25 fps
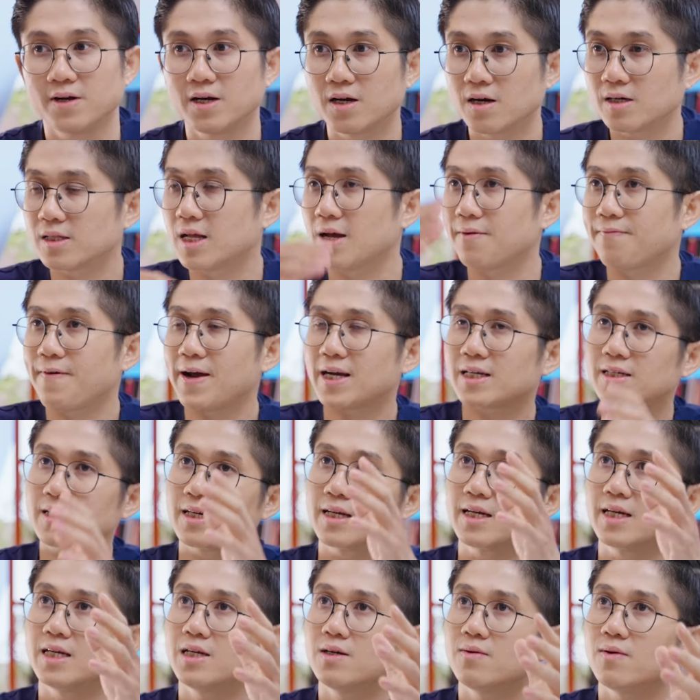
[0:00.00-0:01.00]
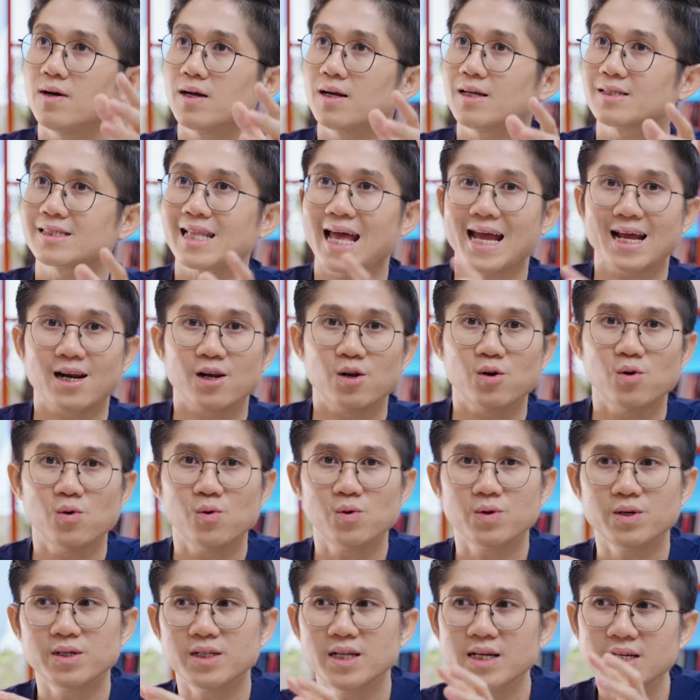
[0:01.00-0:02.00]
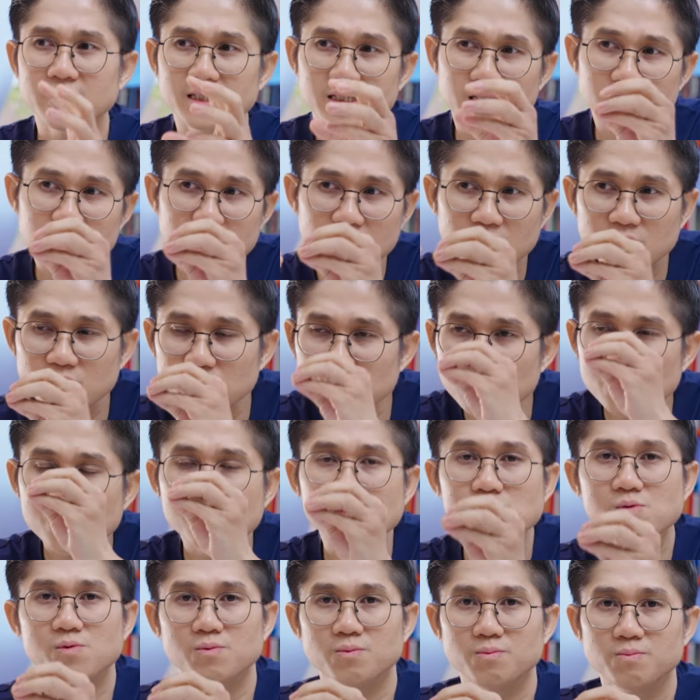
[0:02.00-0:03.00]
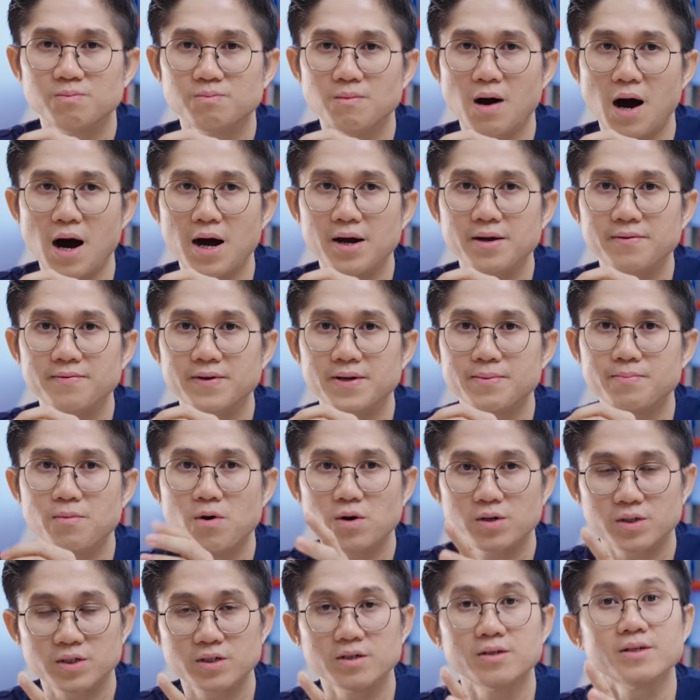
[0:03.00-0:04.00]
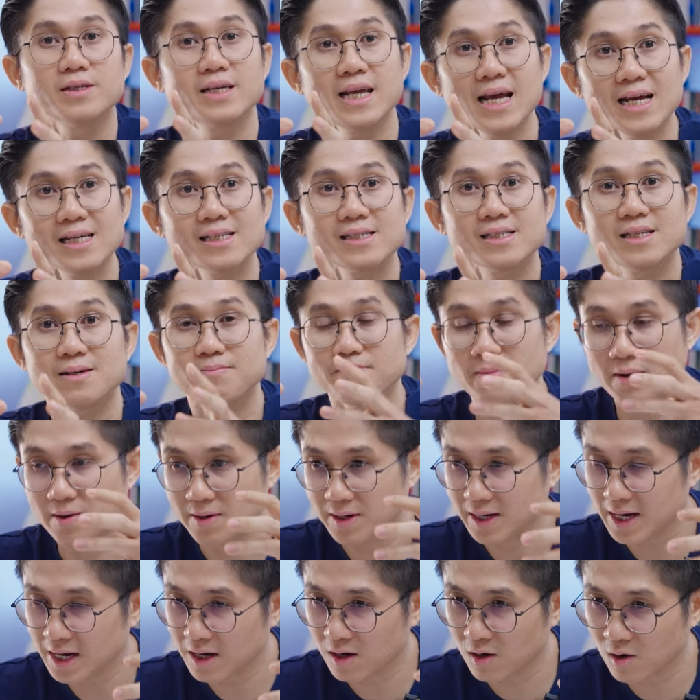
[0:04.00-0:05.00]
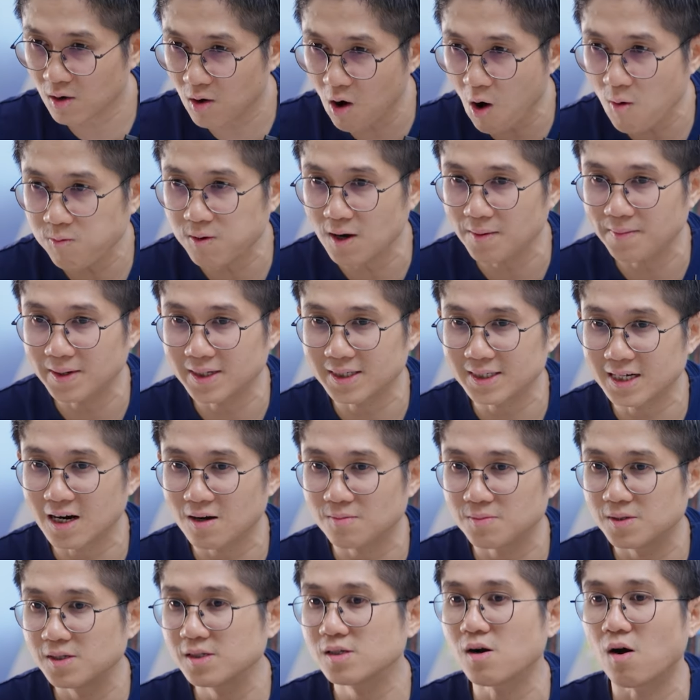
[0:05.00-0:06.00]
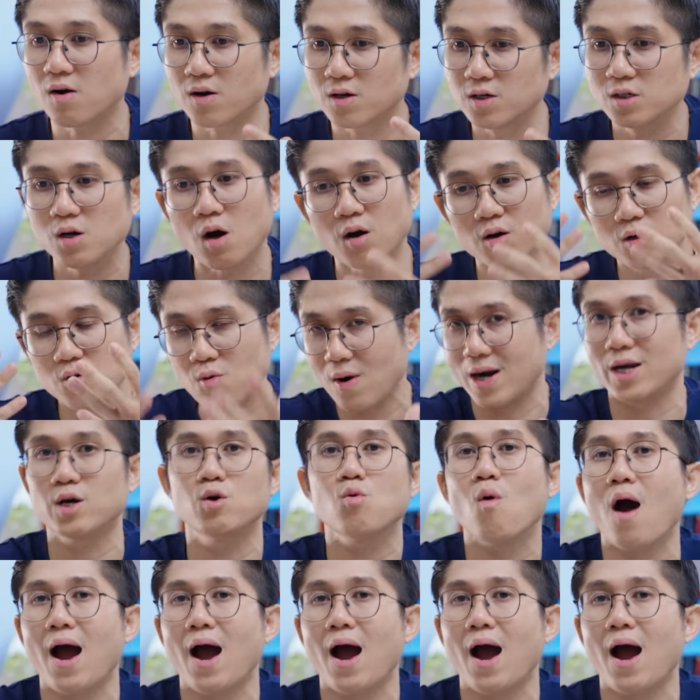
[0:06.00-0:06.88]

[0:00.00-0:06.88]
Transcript: và nó có thể phát triển hoặc là tàn lụi đi xíu bởi vì môi trường, yes, nhưng mà cái cốt ở bên trong hướng nội hướng nội hướng ngoại hướng